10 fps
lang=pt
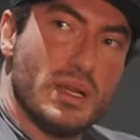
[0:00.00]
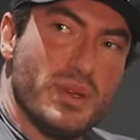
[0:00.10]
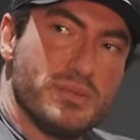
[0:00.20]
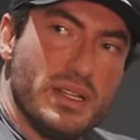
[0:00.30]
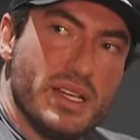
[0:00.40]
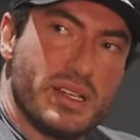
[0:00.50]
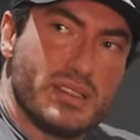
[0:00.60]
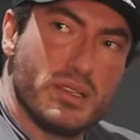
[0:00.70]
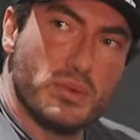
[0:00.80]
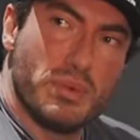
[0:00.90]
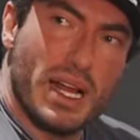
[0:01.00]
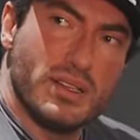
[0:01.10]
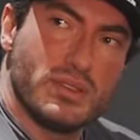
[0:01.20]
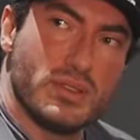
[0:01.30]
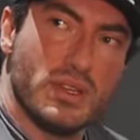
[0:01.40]
na mesma linha que seu
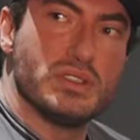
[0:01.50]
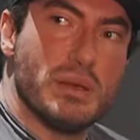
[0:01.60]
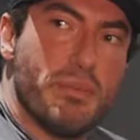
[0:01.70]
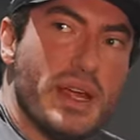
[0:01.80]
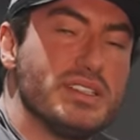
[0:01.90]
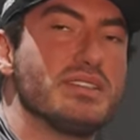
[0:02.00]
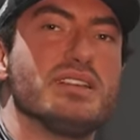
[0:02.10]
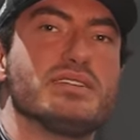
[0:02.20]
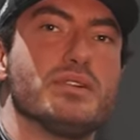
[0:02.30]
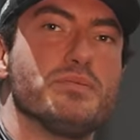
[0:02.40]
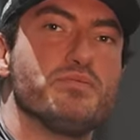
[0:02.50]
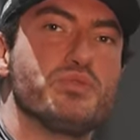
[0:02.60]
braço, você perde a tensão.